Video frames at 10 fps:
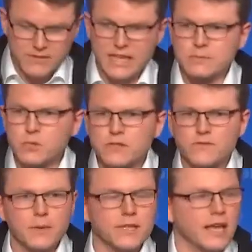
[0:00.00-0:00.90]
müssen
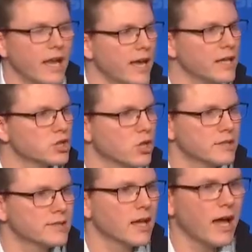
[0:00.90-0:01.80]
wir mit aller
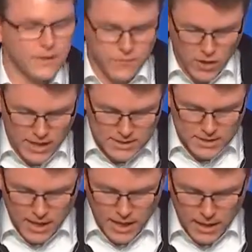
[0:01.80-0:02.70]
Entschlossenheit
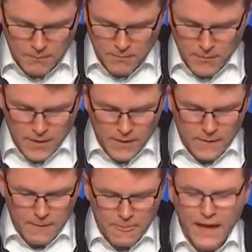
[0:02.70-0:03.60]
vorantreiben.
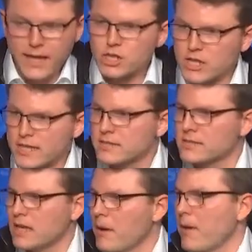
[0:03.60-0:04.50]
Eine Stadt, die
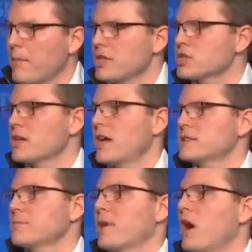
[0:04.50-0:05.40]
immer mehr Menschen
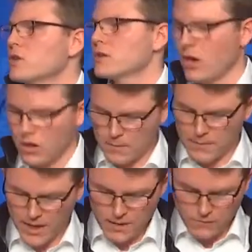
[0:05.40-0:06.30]
hat, braucht auch
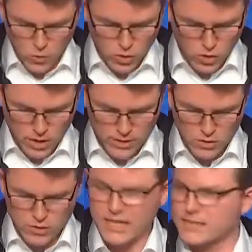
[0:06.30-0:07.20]
mehr Wohnungen.
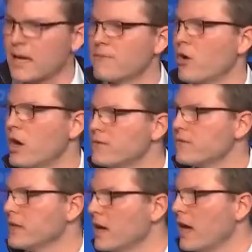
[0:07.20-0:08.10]
und Deshalb wollen
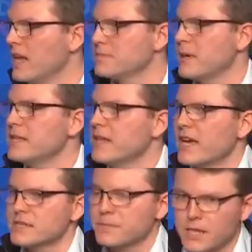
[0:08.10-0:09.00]
wir als Berliner
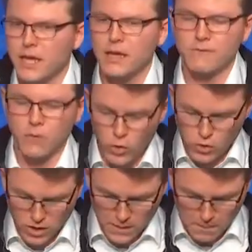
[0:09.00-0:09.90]
SPD
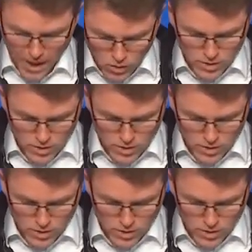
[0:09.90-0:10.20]
Wohnungen bauen.